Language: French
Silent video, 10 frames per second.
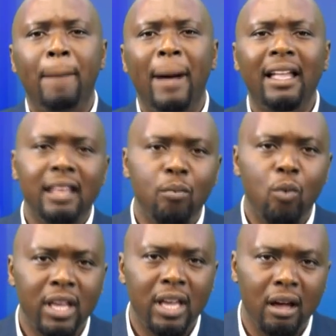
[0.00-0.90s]
par des
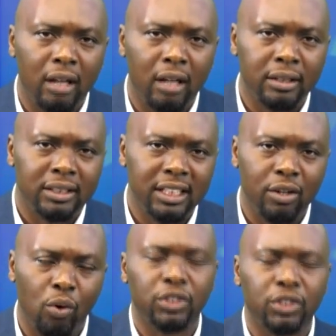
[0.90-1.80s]
moyens
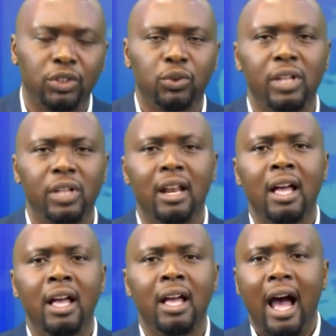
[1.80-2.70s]
anticoncessionnels
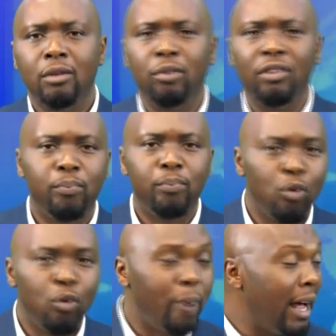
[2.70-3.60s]
à Libreville,
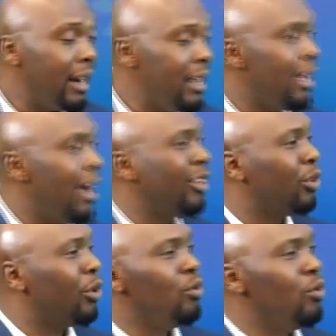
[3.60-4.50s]
pour parler
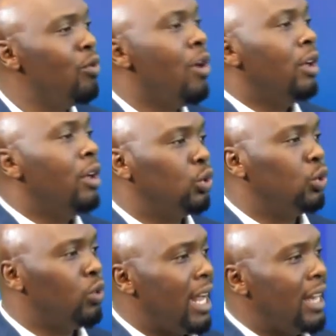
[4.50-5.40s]
entre nous,
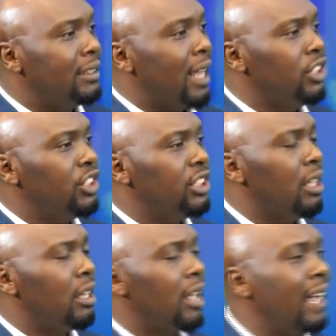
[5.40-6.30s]
journaliste Alain
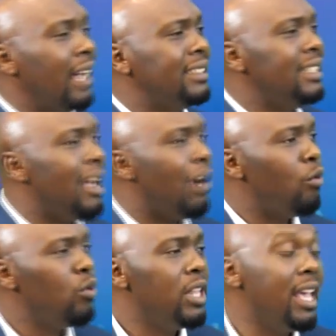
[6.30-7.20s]
Gideon Kanga, si
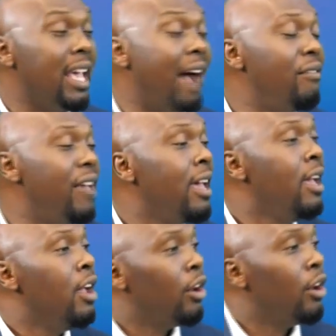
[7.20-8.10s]
Yaoundé avait
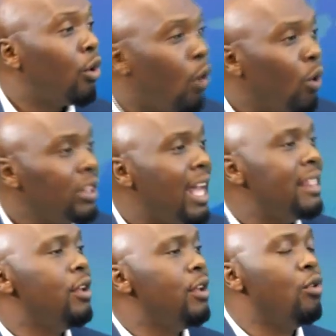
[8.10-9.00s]

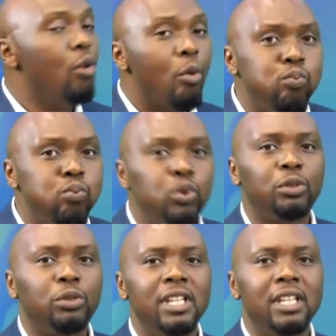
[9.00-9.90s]
condamné le
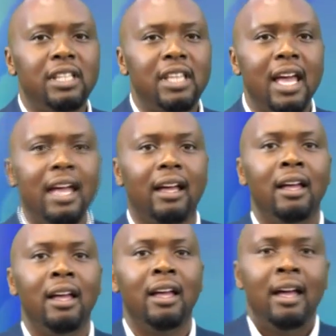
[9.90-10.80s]
putsch militaire
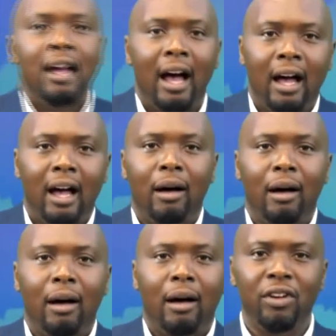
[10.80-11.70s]

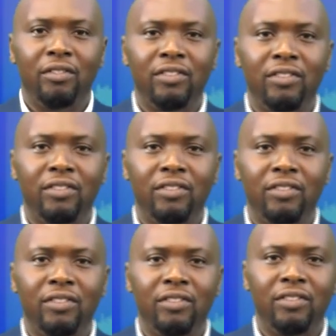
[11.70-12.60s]
à Libreville
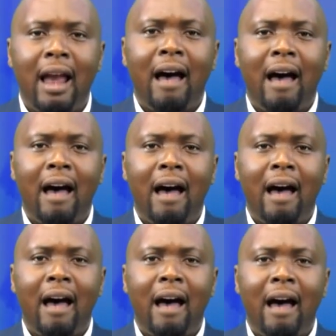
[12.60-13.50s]
elle
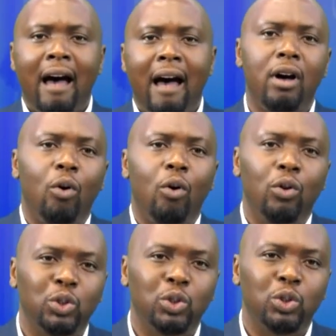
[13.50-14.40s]
avait-elle seulement
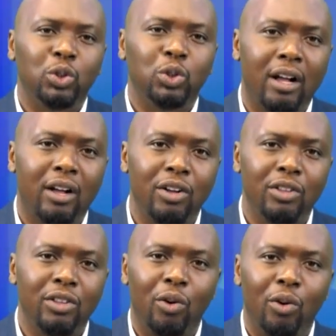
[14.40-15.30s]
autre choix que
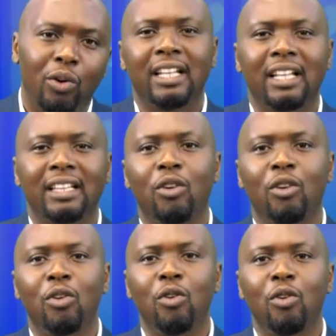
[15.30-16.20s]
de constater
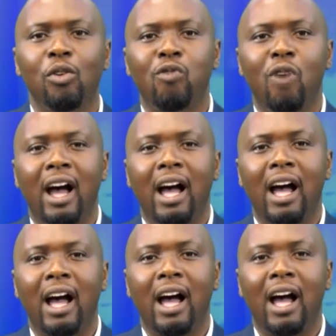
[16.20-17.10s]
que le pouvoir
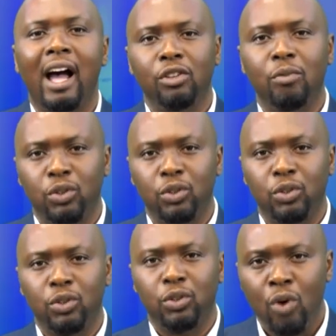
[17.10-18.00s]
a changé de main et
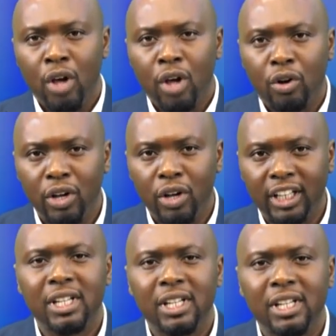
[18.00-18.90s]
surtout que le
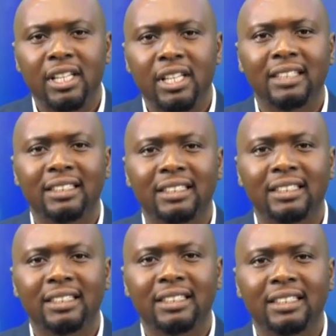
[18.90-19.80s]
régime militaire
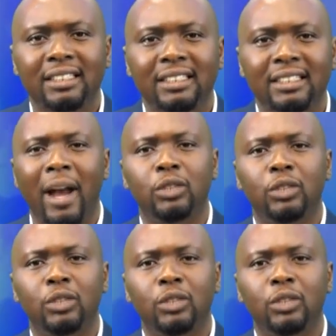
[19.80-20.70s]
installé au
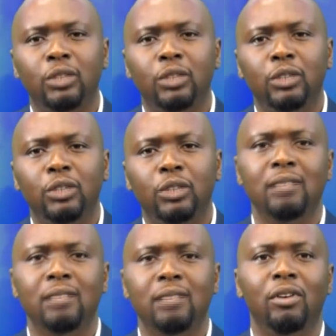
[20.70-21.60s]
palais du bord de mer
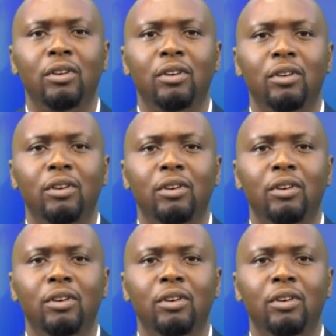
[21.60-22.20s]
à Libreville